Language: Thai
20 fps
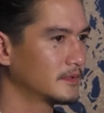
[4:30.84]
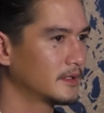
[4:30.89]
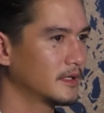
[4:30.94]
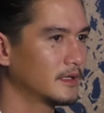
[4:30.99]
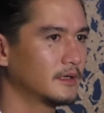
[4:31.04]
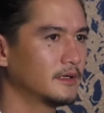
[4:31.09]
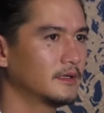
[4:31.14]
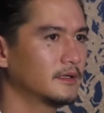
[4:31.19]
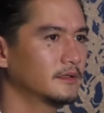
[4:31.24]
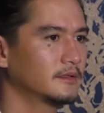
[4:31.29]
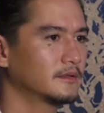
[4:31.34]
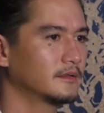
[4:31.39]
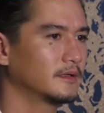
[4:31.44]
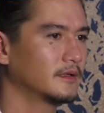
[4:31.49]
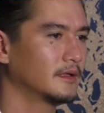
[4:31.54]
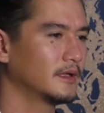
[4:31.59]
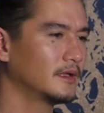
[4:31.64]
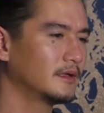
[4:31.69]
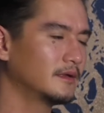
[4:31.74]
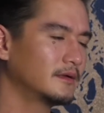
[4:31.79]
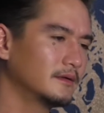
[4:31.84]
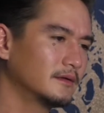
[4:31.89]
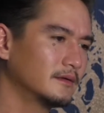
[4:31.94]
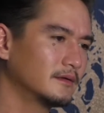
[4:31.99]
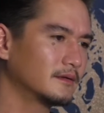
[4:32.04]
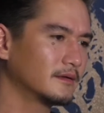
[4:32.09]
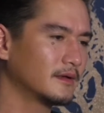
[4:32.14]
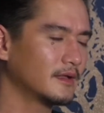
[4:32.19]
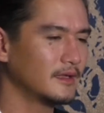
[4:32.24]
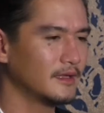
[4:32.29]
แล้วก็อีก
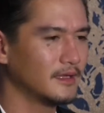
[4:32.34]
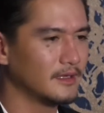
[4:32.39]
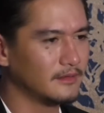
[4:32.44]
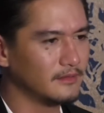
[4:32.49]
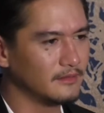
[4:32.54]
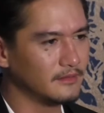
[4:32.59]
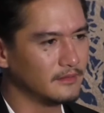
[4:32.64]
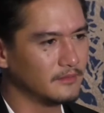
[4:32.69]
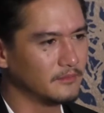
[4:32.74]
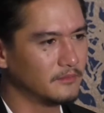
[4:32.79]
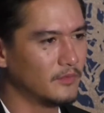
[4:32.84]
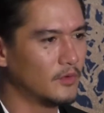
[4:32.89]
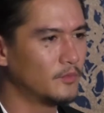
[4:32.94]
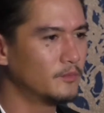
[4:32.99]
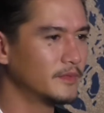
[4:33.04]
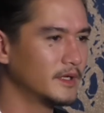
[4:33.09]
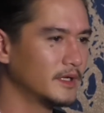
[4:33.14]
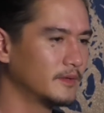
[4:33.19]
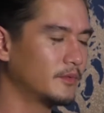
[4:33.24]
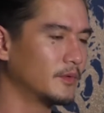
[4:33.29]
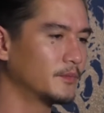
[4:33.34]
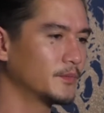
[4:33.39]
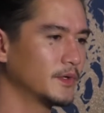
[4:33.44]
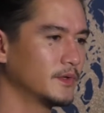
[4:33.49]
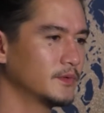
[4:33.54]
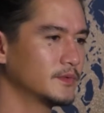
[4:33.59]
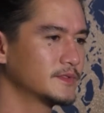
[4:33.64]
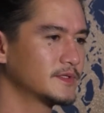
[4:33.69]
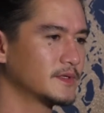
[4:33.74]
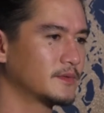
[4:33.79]
ในอีกมุมหนึ่งผมก็
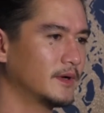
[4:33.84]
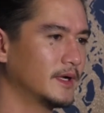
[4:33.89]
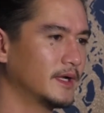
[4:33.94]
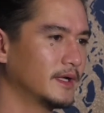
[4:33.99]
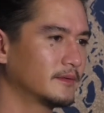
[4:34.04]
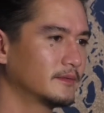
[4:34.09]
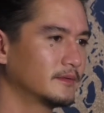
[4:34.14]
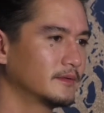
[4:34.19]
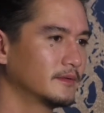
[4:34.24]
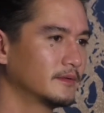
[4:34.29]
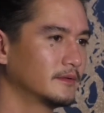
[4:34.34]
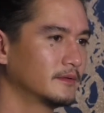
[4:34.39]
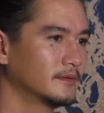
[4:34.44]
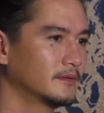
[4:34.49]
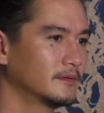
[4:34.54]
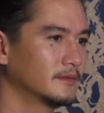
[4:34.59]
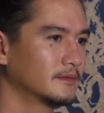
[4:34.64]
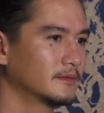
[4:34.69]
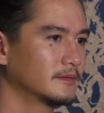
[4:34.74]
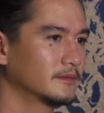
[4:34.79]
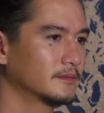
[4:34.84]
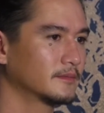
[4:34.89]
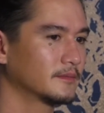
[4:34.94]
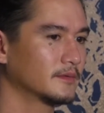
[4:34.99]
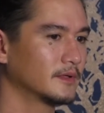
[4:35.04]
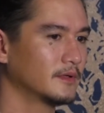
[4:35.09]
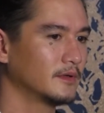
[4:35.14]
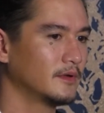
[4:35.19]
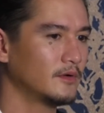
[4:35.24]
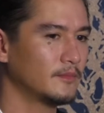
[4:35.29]
รู้สึกว่า
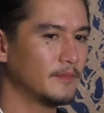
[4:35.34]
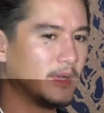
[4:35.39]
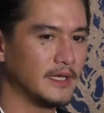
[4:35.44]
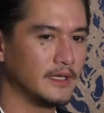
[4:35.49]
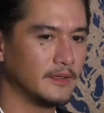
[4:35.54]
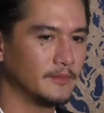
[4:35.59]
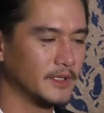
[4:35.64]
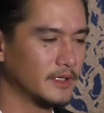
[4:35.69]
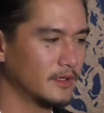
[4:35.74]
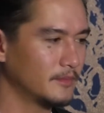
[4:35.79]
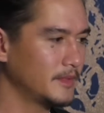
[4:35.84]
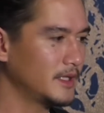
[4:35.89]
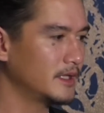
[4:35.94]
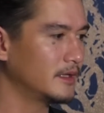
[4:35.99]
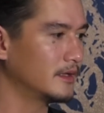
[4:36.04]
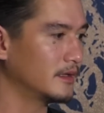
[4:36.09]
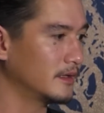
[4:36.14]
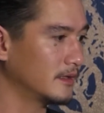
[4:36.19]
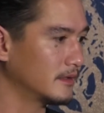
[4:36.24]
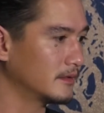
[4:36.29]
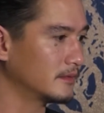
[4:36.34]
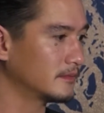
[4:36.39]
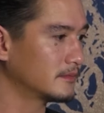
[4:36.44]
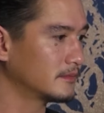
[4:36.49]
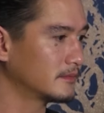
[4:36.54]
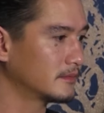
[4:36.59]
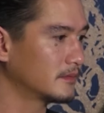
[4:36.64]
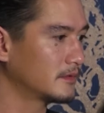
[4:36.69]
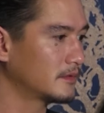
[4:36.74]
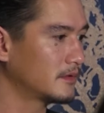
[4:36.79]
โลกใบนี้มันก็มี
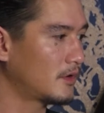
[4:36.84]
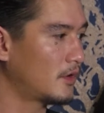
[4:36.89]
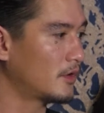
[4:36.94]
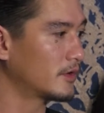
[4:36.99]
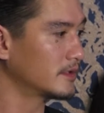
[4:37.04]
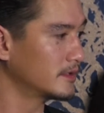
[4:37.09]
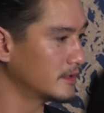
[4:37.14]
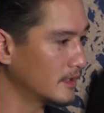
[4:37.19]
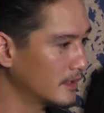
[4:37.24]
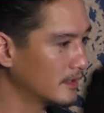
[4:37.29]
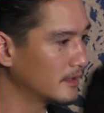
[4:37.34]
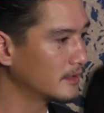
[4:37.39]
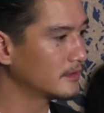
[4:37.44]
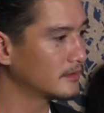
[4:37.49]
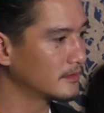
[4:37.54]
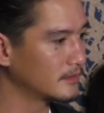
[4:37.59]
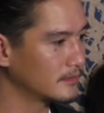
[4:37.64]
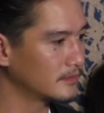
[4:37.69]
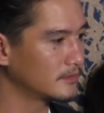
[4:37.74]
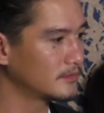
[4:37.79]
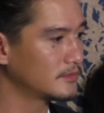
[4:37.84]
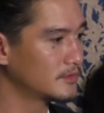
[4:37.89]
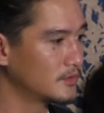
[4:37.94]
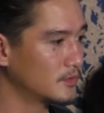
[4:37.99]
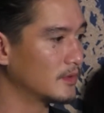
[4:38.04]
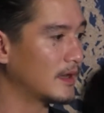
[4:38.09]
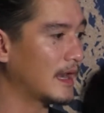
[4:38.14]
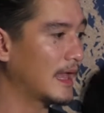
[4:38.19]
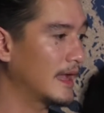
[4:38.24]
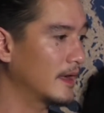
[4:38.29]
คนเยอะอ
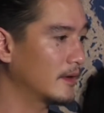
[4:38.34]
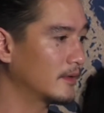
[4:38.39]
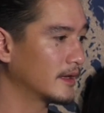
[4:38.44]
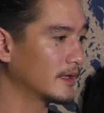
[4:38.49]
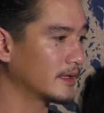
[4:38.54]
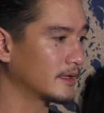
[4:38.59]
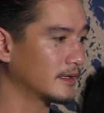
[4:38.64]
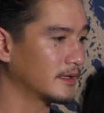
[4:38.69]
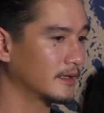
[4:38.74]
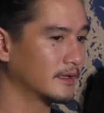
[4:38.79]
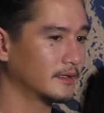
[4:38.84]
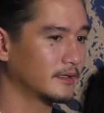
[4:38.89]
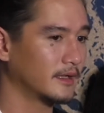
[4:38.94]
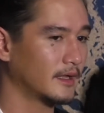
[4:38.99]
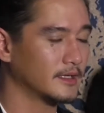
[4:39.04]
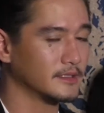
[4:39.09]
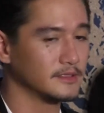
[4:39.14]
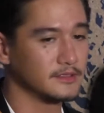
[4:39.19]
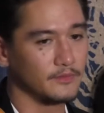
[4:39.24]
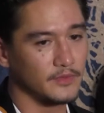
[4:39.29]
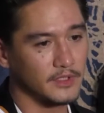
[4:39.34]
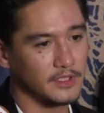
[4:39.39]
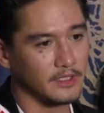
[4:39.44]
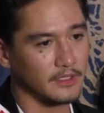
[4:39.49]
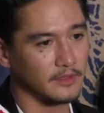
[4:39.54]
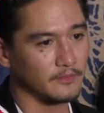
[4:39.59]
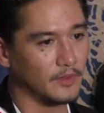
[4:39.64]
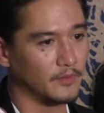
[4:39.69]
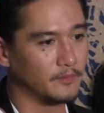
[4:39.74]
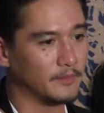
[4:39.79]
ยู่แล้วอะไรเงี้ยอ่ะสมมติ
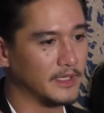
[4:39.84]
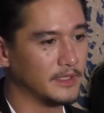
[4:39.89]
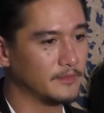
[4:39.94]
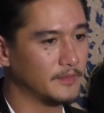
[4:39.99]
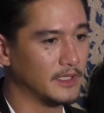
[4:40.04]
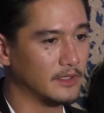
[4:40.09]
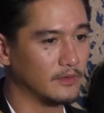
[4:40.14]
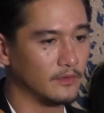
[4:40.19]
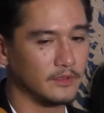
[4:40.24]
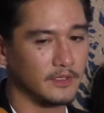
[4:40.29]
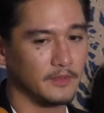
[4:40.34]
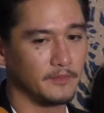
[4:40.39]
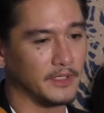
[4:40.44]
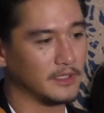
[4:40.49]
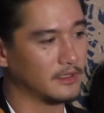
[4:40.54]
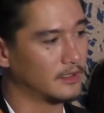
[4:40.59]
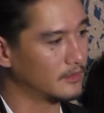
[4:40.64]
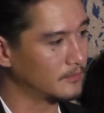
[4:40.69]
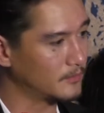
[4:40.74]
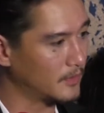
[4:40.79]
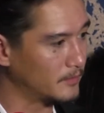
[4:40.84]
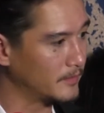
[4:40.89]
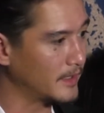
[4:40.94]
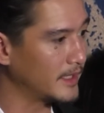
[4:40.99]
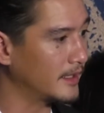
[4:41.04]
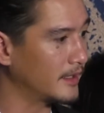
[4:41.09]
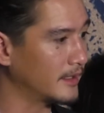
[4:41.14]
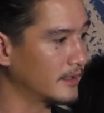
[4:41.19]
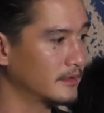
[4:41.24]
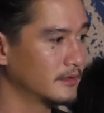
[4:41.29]
เกิดผมไม่ได้มีลูกที่เป็นของผม
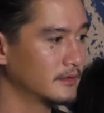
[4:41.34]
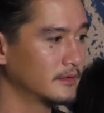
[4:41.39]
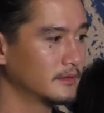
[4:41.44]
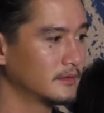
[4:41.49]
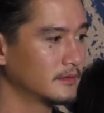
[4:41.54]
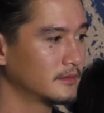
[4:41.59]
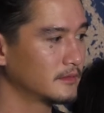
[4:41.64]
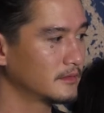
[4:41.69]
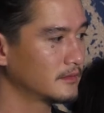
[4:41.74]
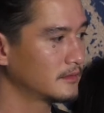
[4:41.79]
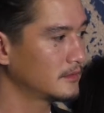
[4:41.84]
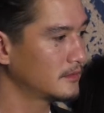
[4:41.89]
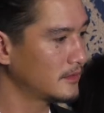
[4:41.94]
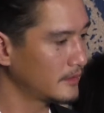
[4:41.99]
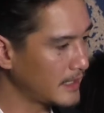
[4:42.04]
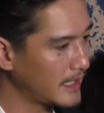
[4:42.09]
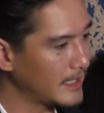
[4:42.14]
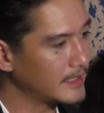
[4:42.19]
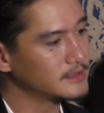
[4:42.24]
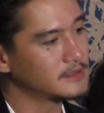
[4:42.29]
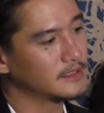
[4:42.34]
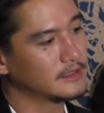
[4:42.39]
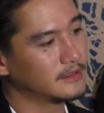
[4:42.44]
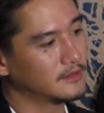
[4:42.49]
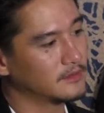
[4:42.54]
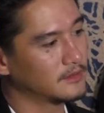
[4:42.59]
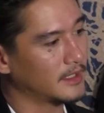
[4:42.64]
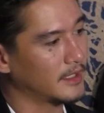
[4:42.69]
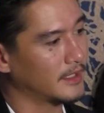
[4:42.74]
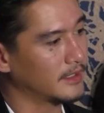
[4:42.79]
เอง ก็ได้เช่น
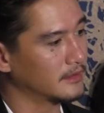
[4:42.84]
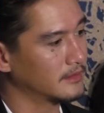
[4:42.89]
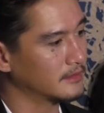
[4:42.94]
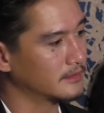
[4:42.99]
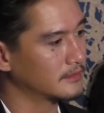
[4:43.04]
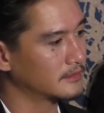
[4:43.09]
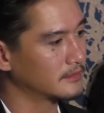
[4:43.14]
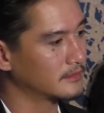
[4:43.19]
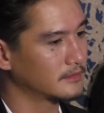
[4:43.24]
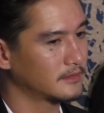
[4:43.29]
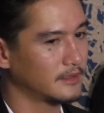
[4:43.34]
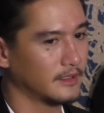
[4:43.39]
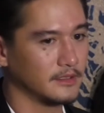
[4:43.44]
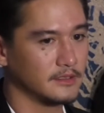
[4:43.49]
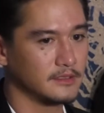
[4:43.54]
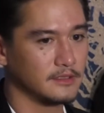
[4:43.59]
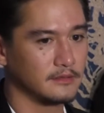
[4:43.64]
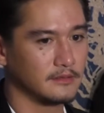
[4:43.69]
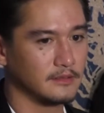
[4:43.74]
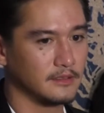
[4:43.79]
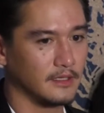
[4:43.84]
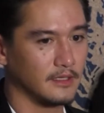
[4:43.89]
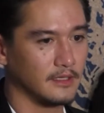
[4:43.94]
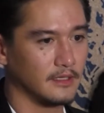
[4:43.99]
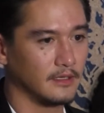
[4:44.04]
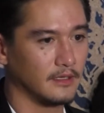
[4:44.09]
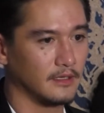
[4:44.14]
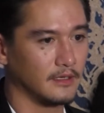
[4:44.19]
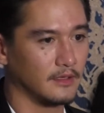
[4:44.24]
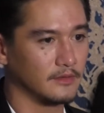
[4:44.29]
เดียวกัน ถ้าถ้า
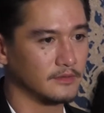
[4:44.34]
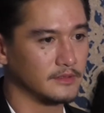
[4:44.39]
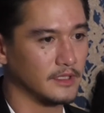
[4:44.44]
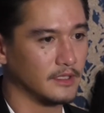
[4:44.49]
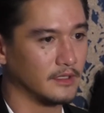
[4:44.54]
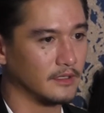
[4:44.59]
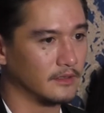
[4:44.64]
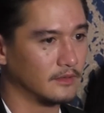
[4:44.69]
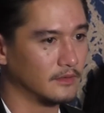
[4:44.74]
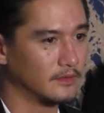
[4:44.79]
เราจะ